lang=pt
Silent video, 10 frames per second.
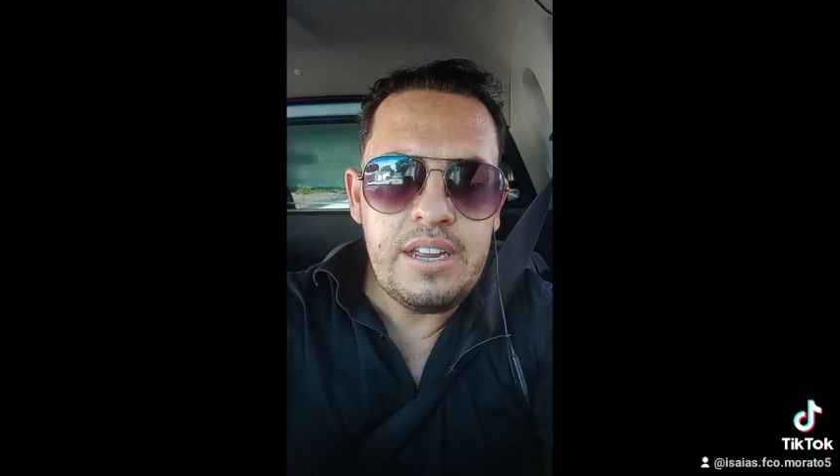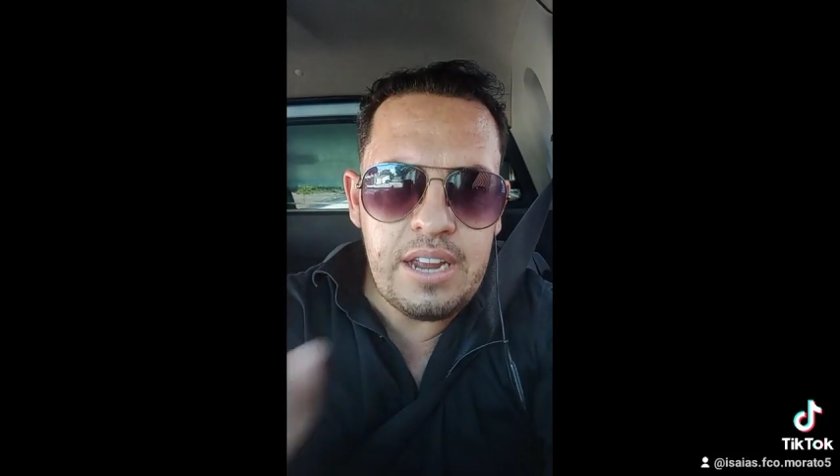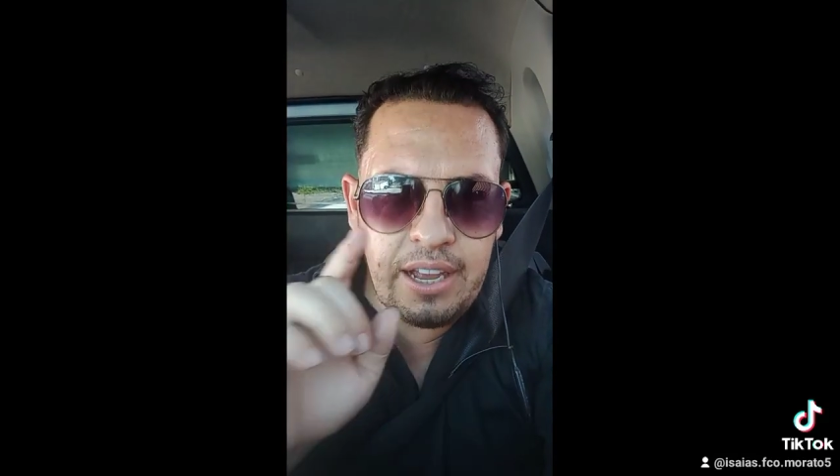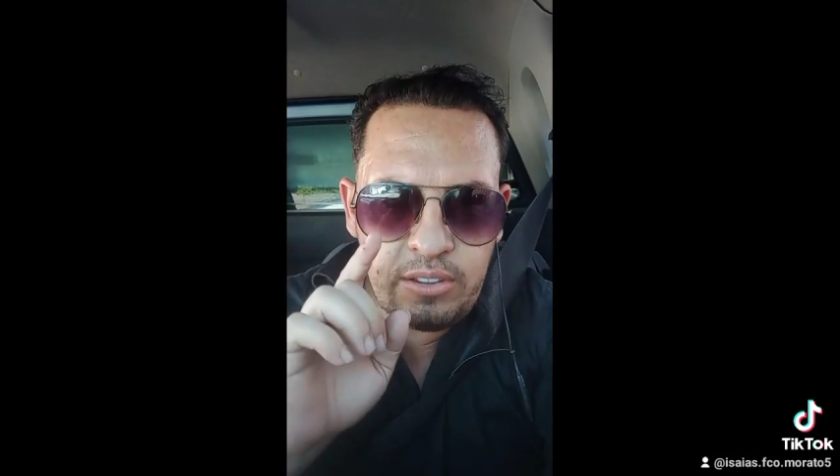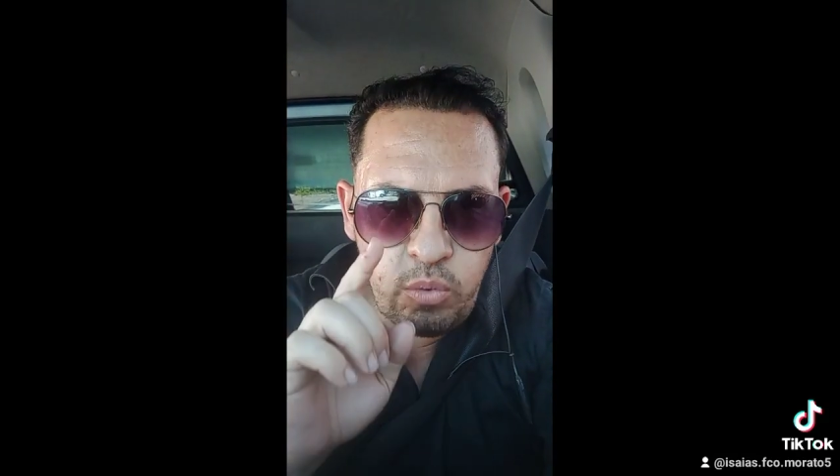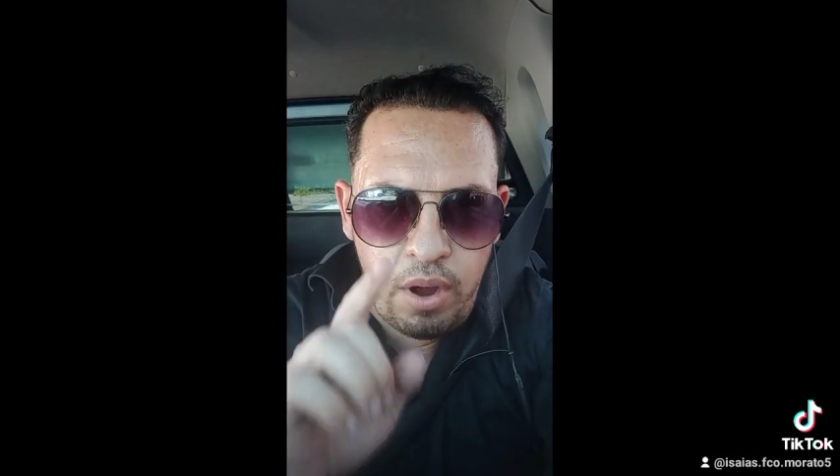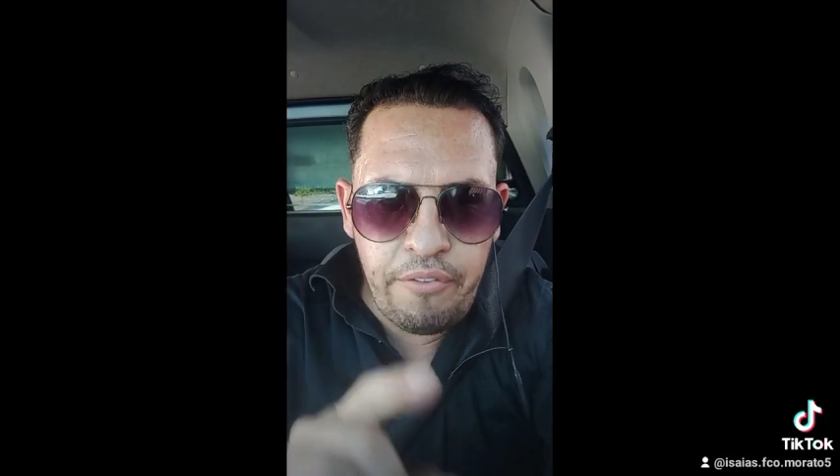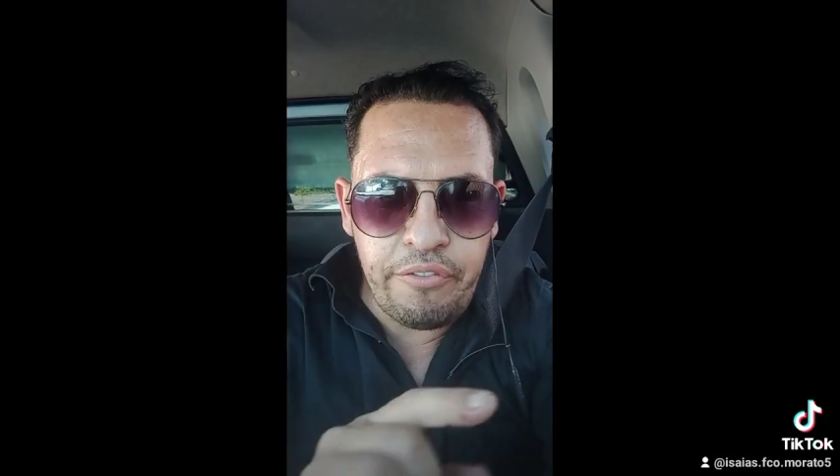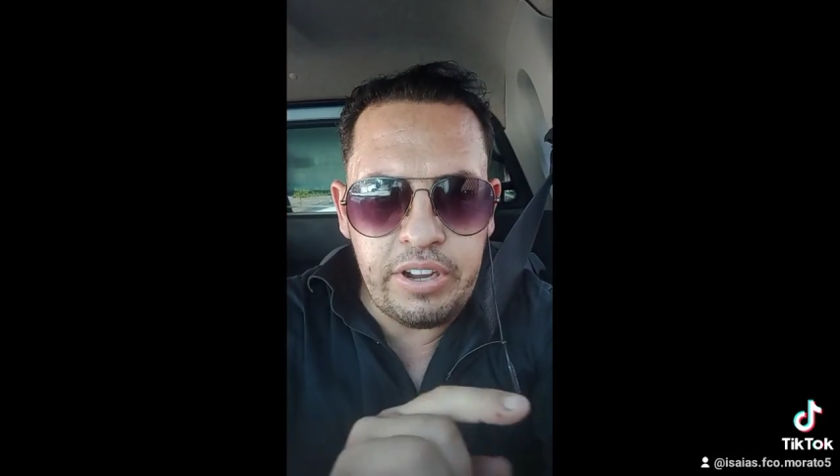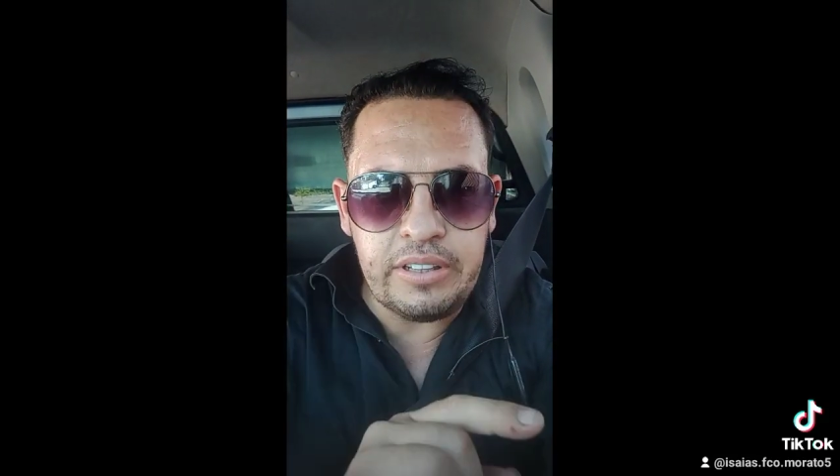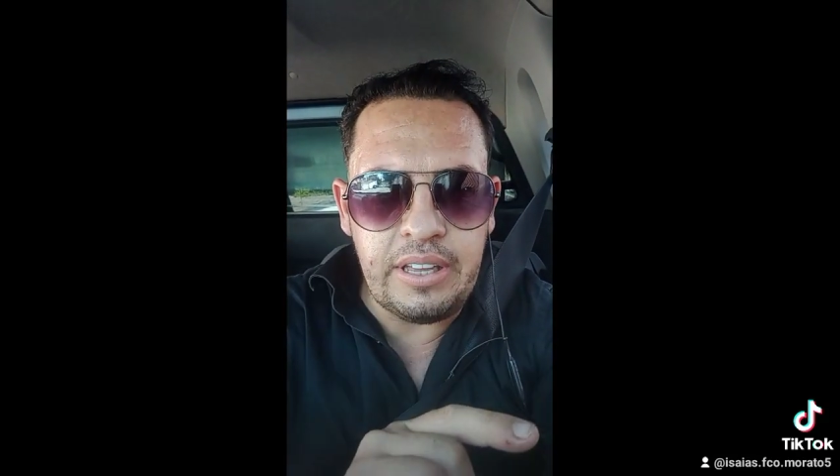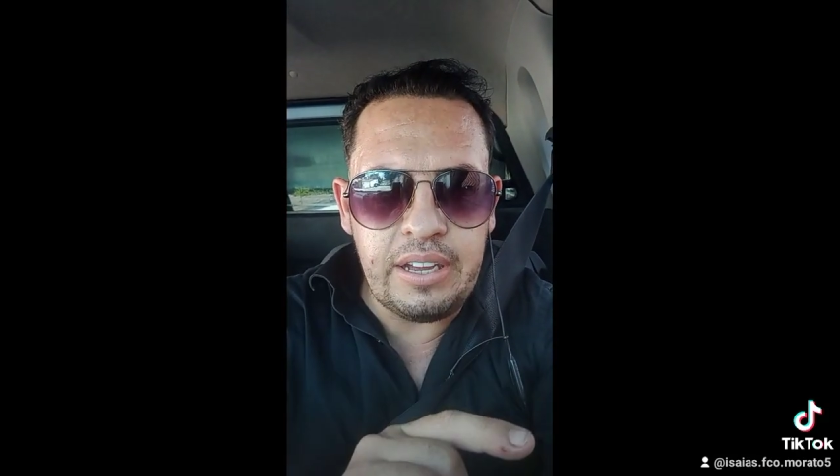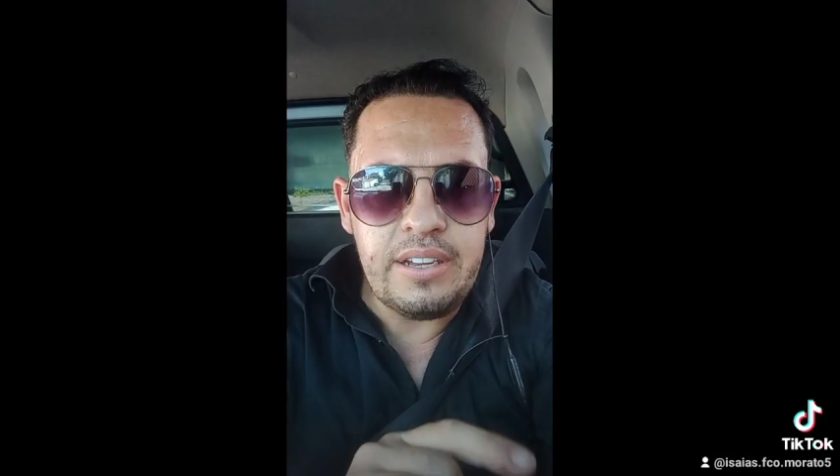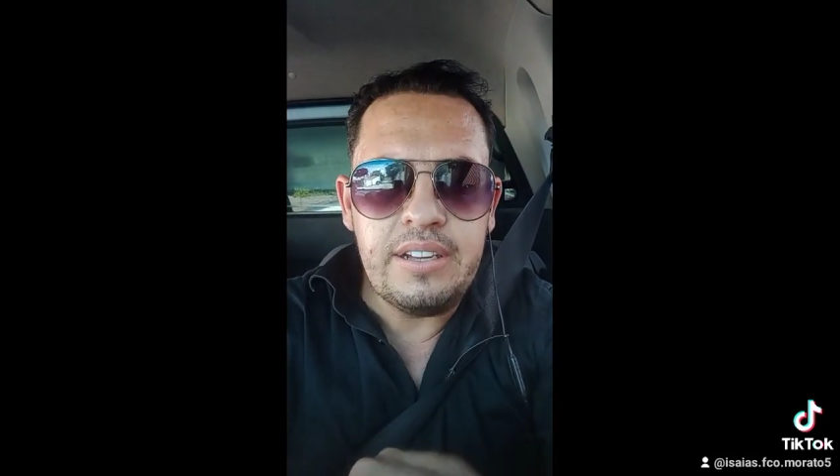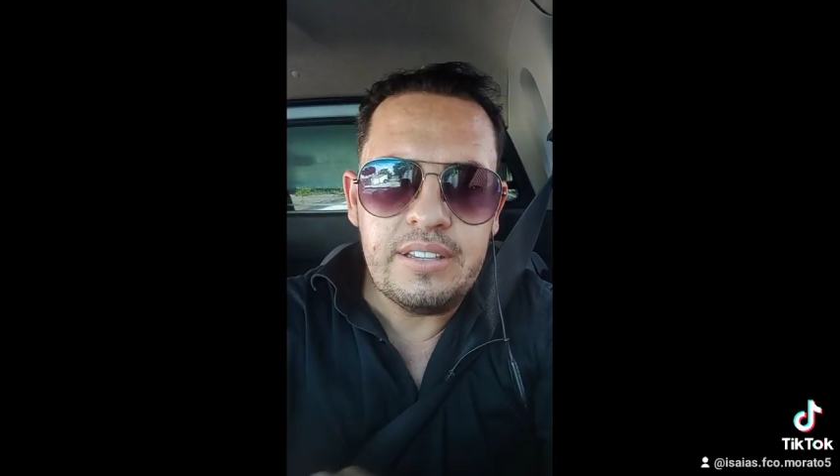e a tua vida